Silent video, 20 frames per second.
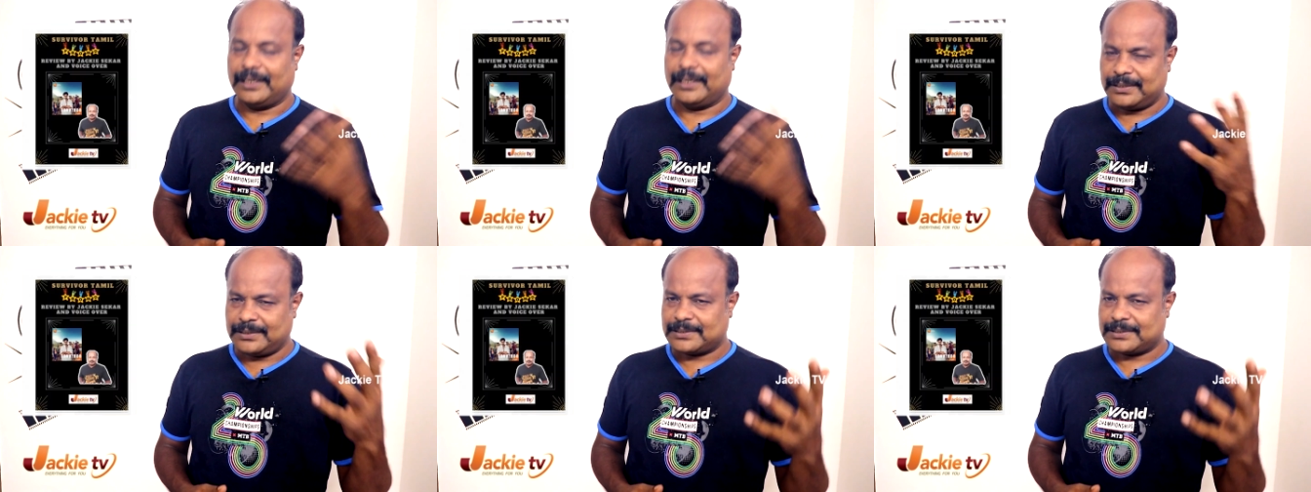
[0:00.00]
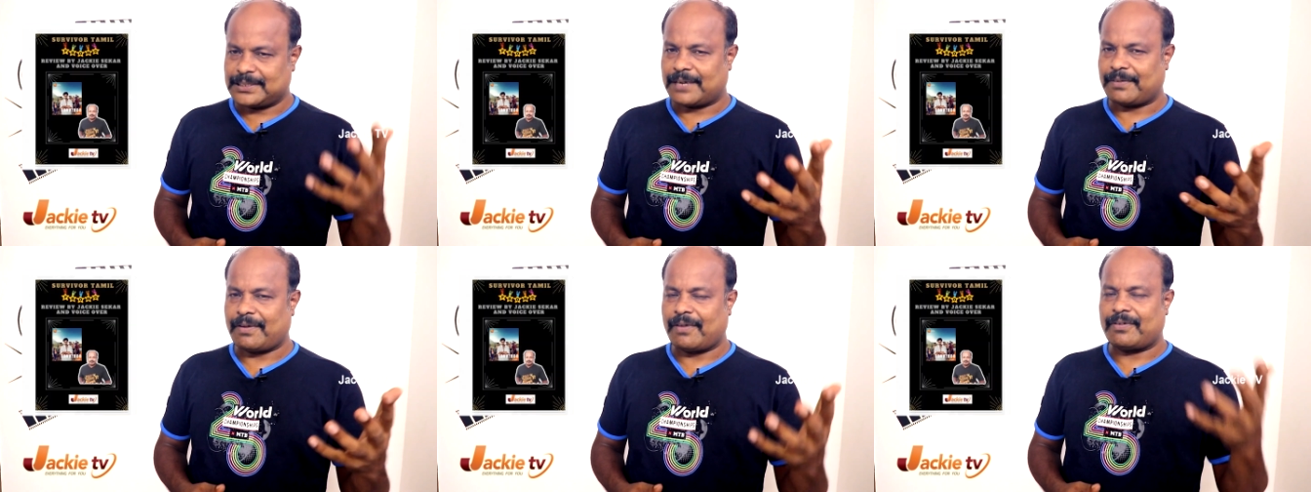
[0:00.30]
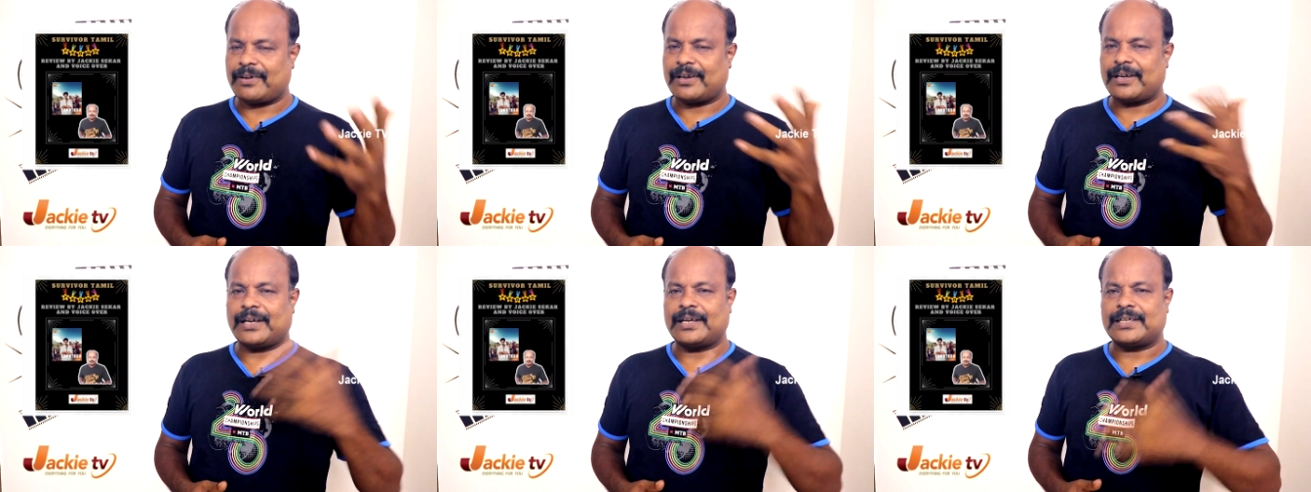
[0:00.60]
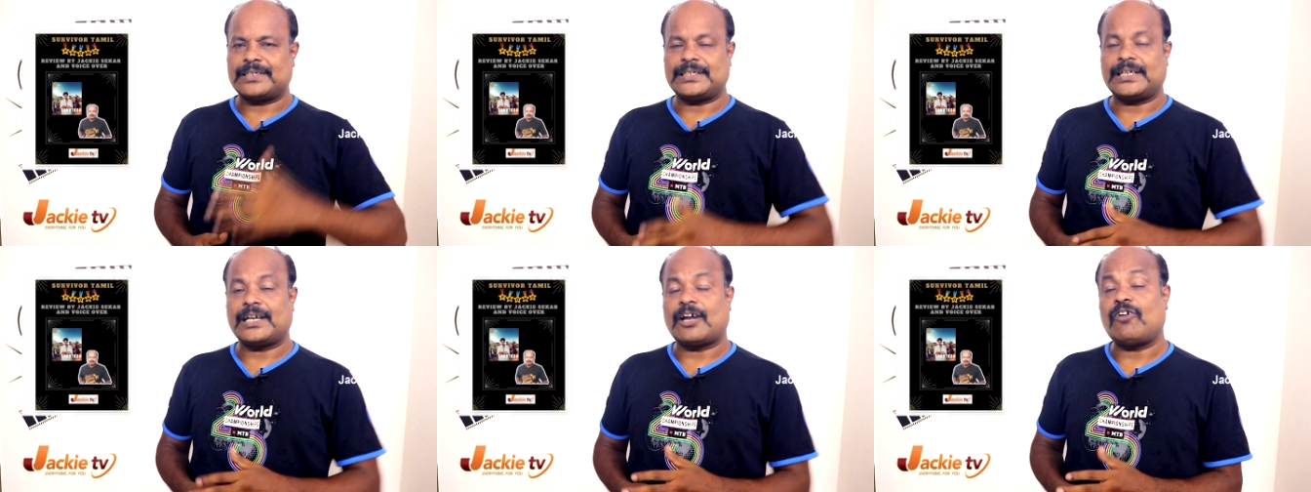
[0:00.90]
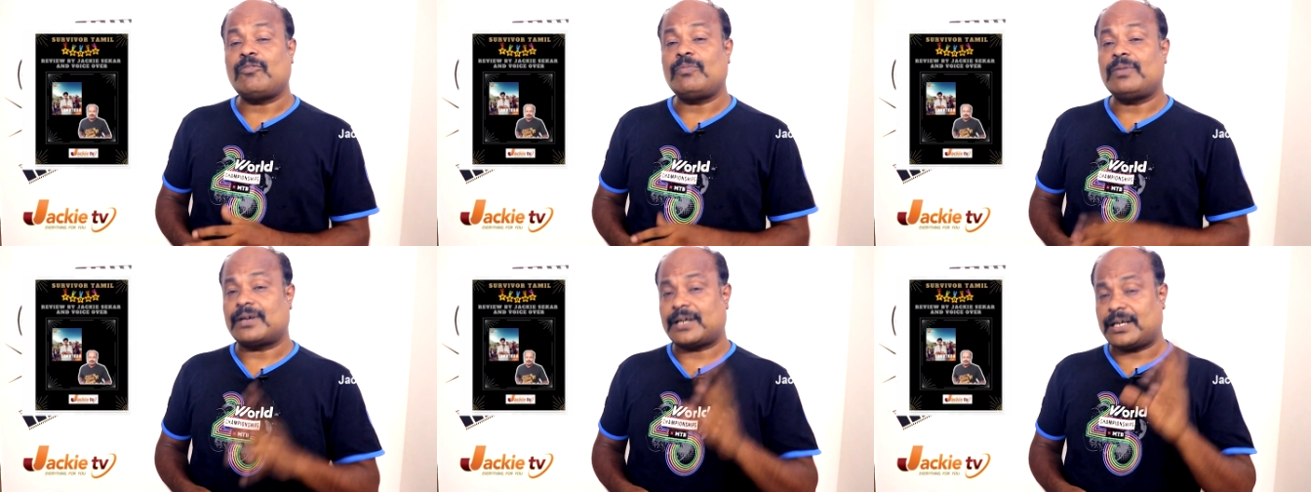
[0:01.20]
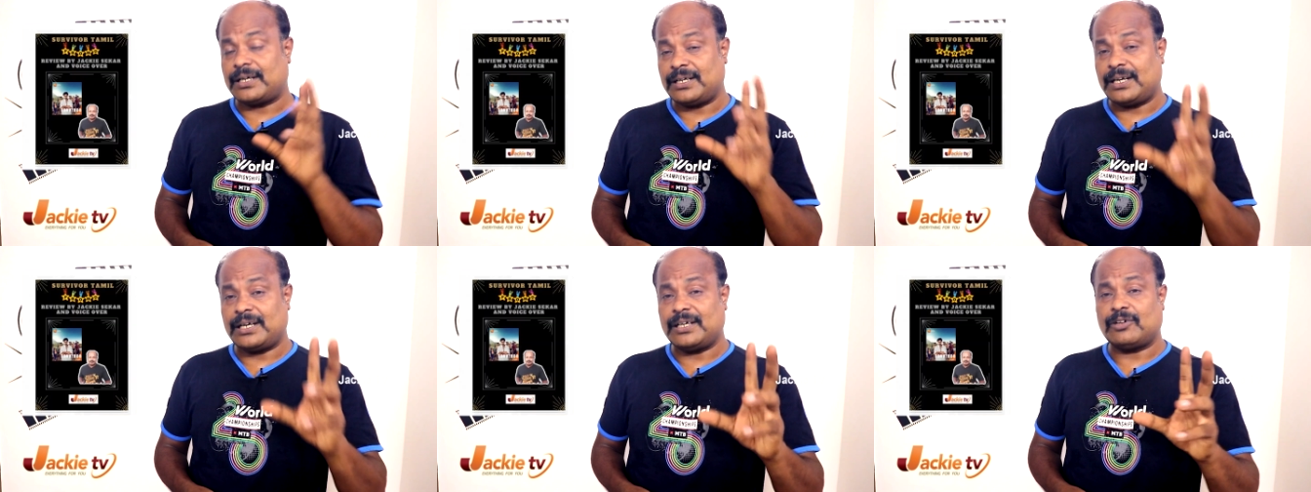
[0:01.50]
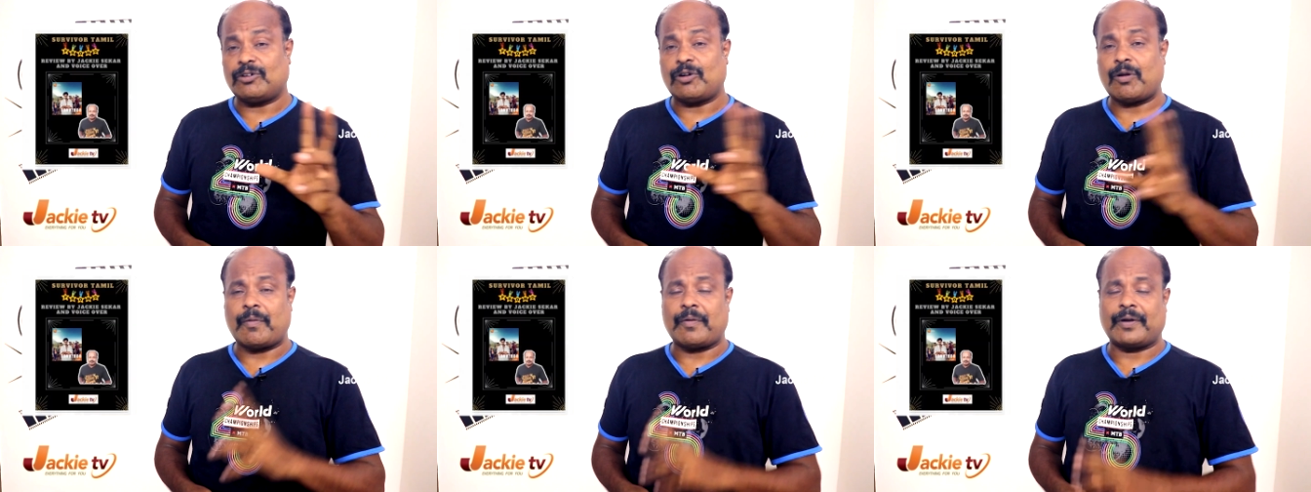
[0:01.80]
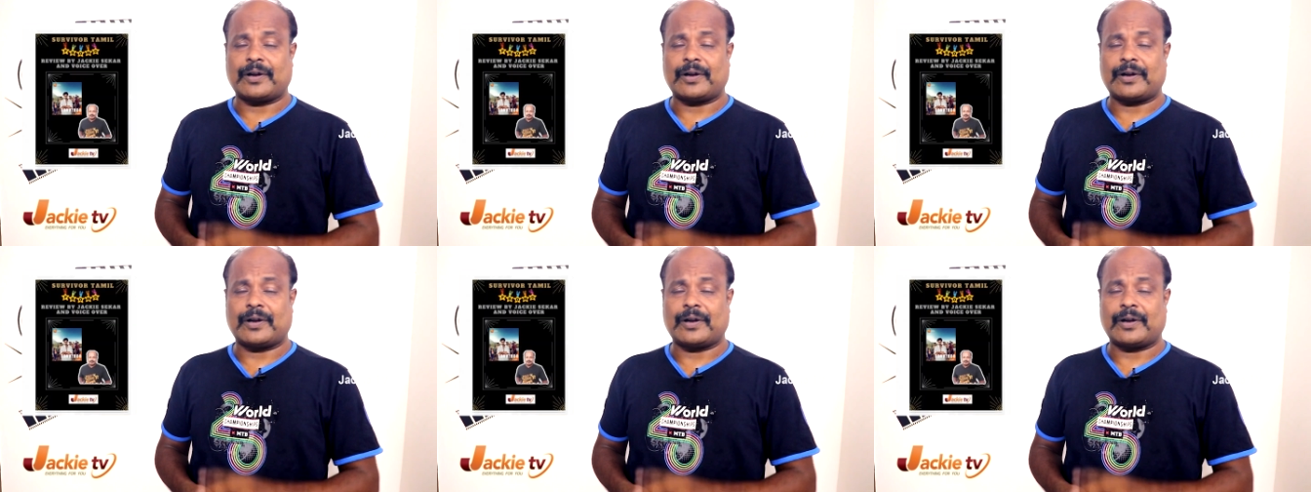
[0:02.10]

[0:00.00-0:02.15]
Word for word: இது சர்வைவர் நிகழ்ச்சி நவம்பர் ரெண்டு என்று